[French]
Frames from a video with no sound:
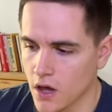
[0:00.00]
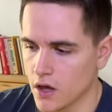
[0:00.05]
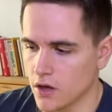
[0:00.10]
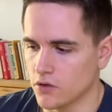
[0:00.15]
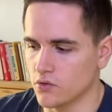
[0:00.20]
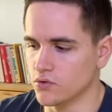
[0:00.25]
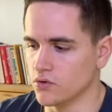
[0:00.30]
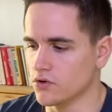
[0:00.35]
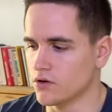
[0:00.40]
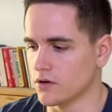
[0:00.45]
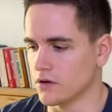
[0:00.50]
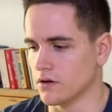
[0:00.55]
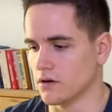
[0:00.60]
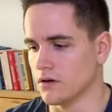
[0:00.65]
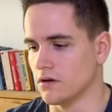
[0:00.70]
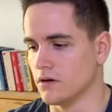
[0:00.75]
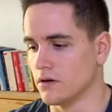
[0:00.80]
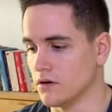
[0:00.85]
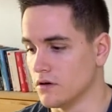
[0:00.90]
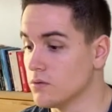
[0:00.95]
Donc,
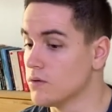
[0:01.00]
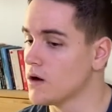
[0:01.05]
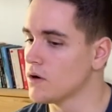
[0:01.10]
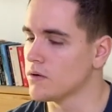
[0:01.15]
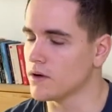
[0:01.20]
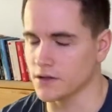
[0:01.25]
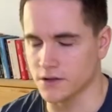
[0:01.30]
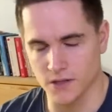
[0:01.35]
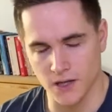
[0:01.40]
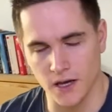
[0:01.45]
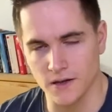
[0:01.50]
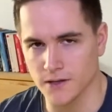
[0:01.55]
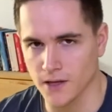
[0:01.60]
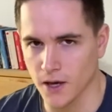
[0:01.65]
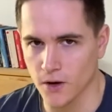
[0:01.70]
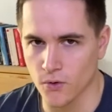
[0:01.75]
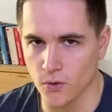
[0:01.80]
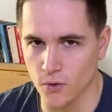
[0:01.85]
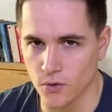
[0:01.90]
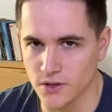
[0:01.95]
euh, ouais, ouais, très,
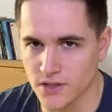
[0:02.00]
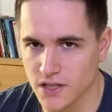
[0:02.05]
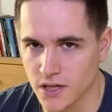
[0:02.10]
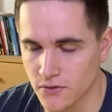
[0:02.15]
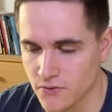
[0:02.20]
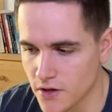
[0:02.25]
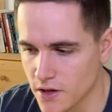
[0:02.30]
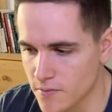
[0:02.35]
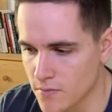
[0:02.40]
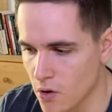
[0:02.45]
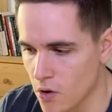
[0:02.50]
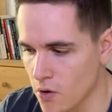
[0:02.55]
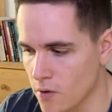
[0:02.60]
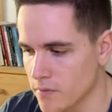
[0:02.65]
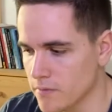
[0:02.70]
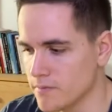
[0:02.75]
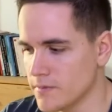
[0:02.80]
très gros événement.